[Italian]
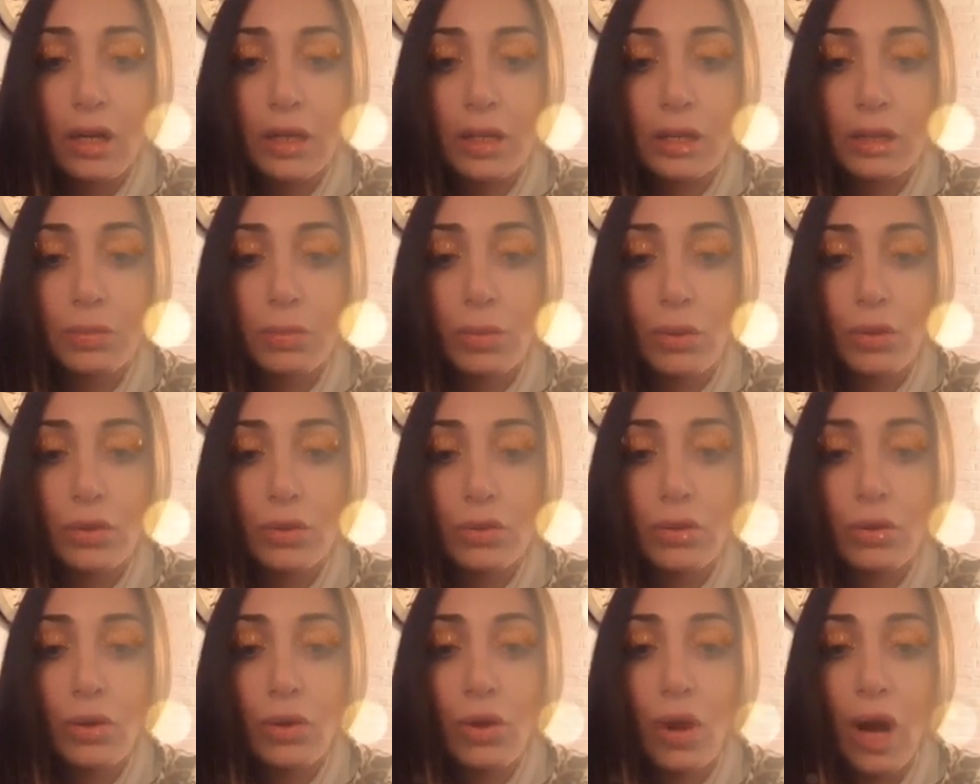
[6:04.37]
eh,
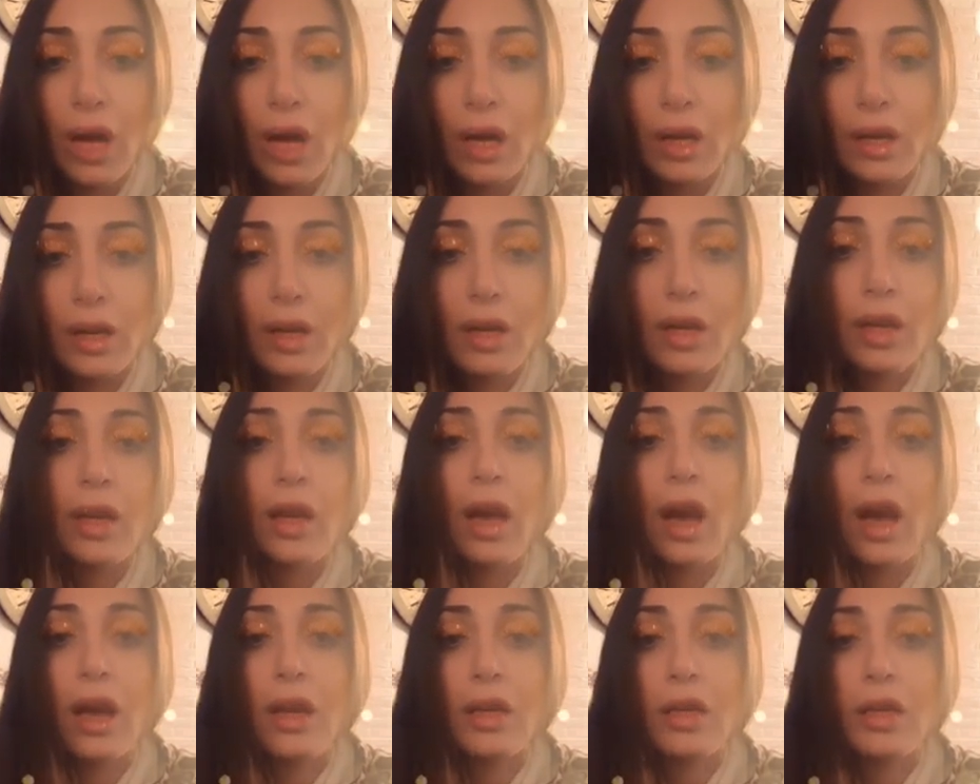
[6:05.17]
rispondo
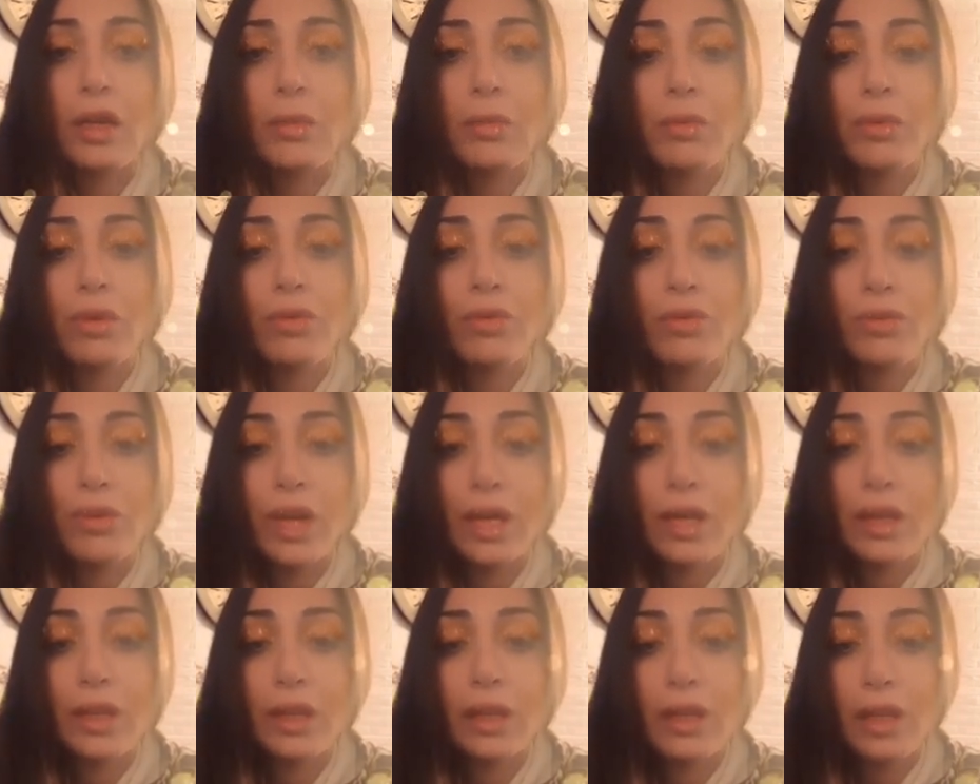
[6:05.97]
anche a chi mi
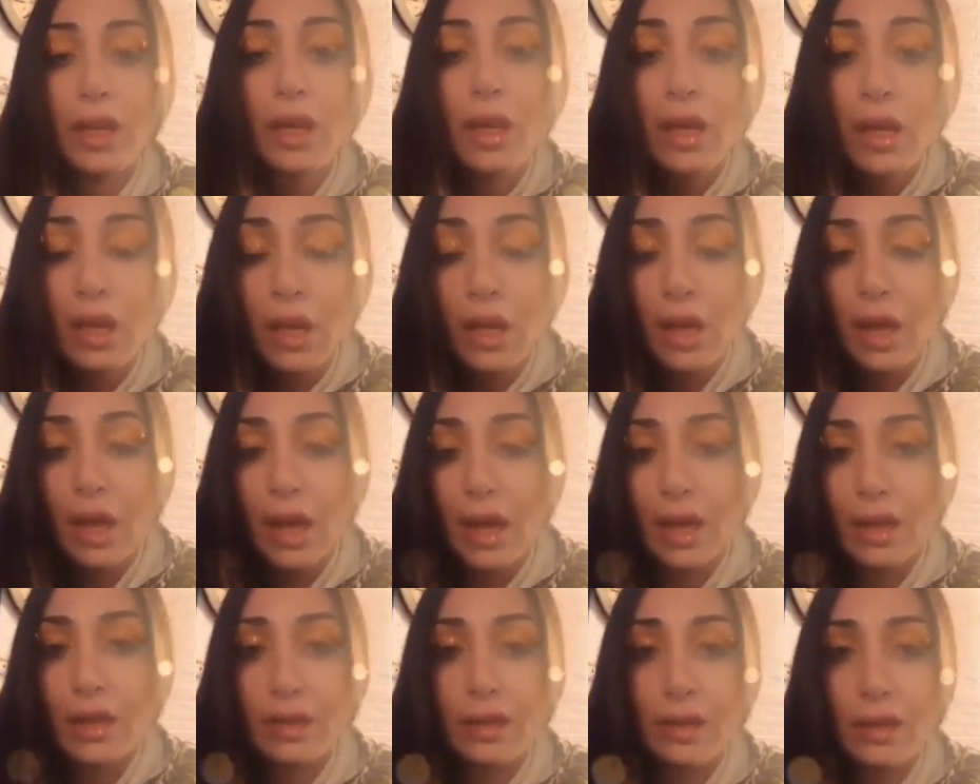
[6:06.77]
offende
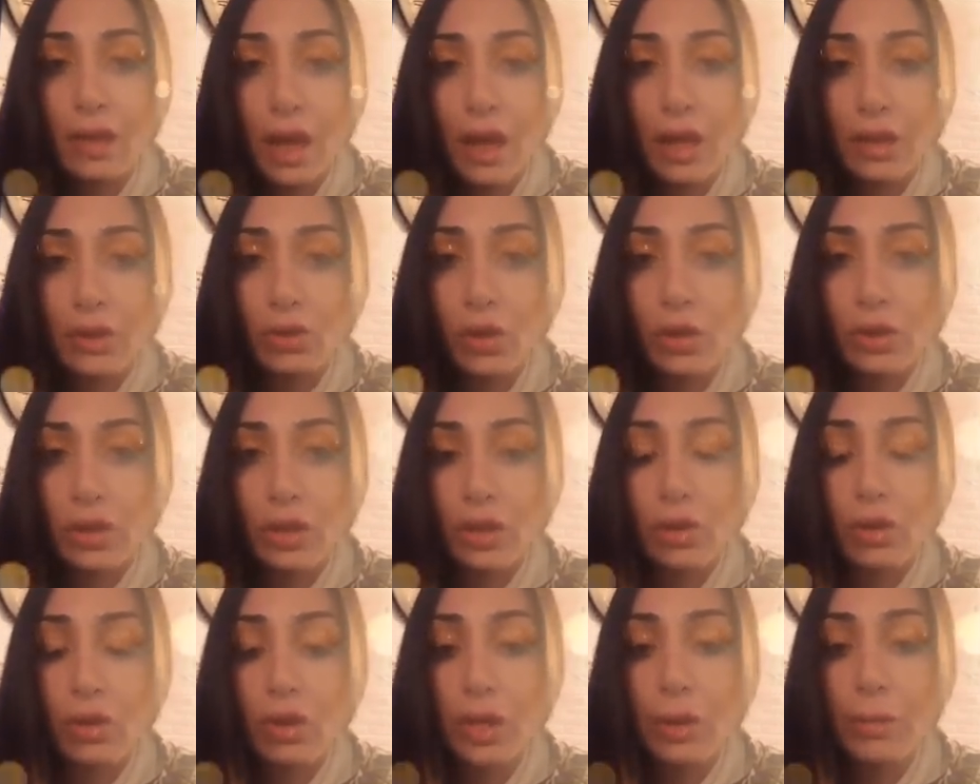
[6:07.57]
e da
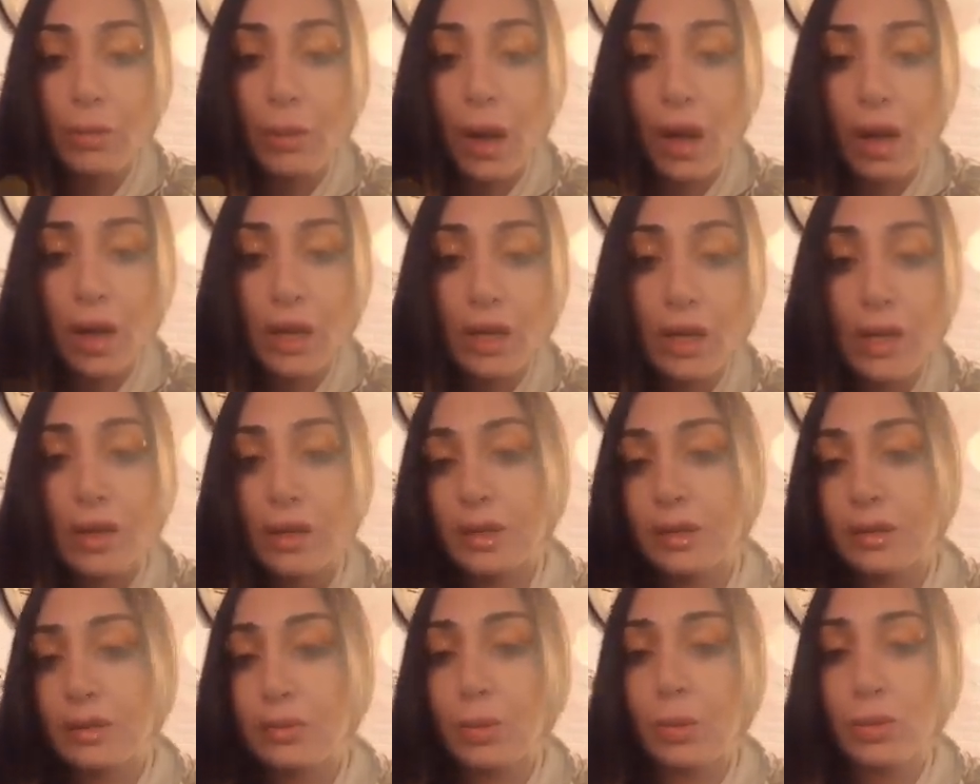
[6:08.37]
donna con le palle
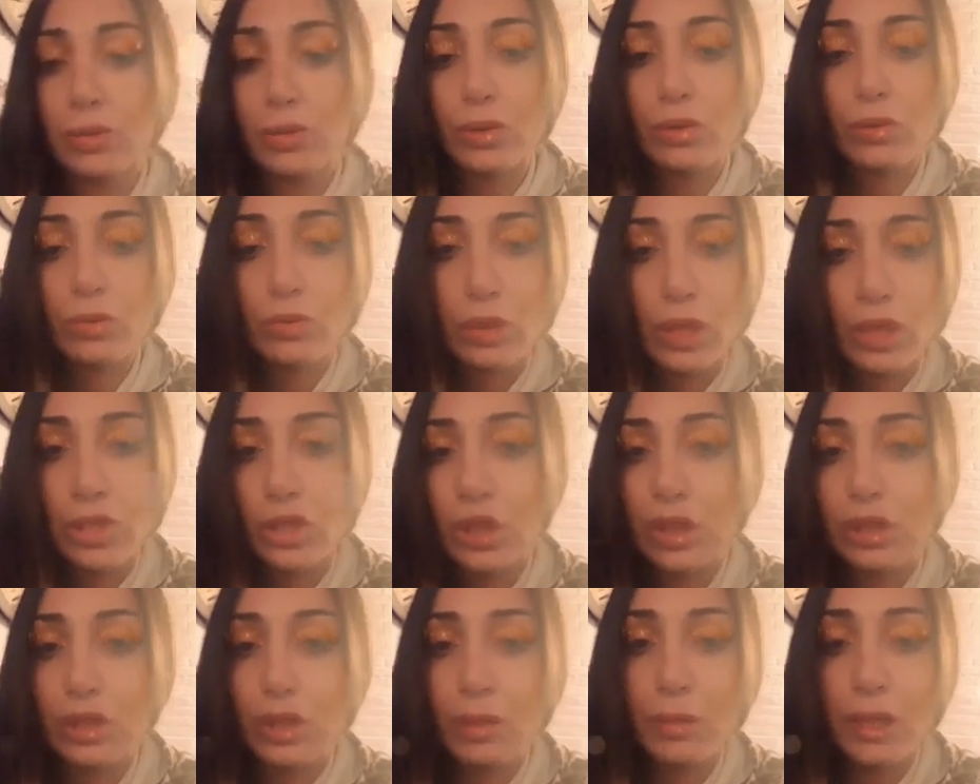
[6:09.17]
rispondo in una
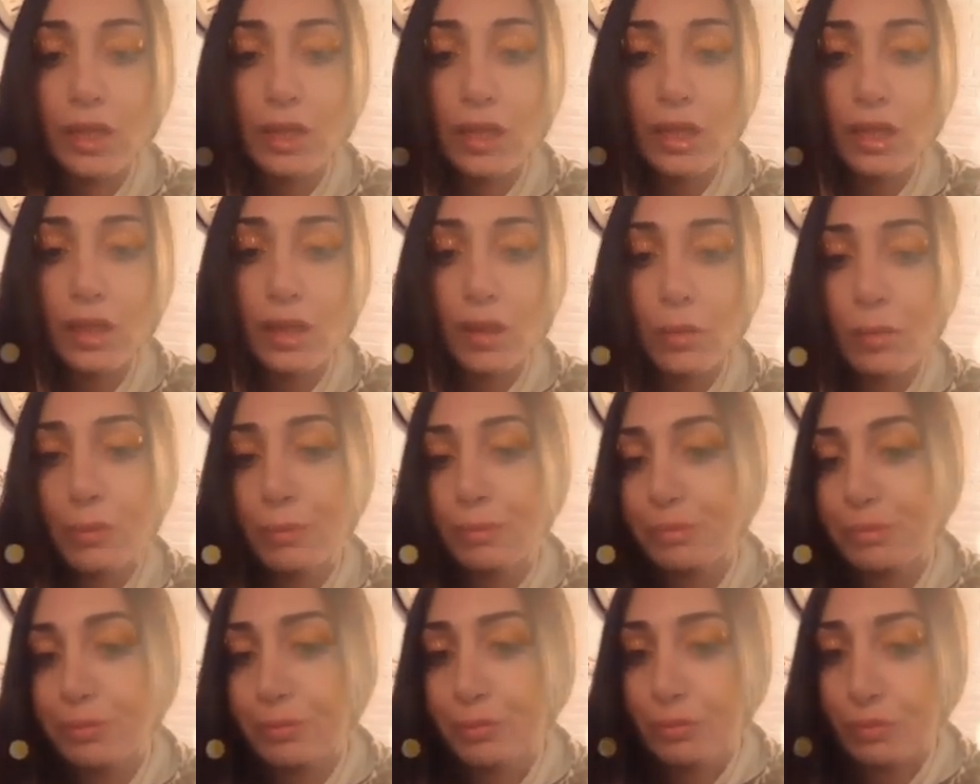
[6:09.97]
certa maniera.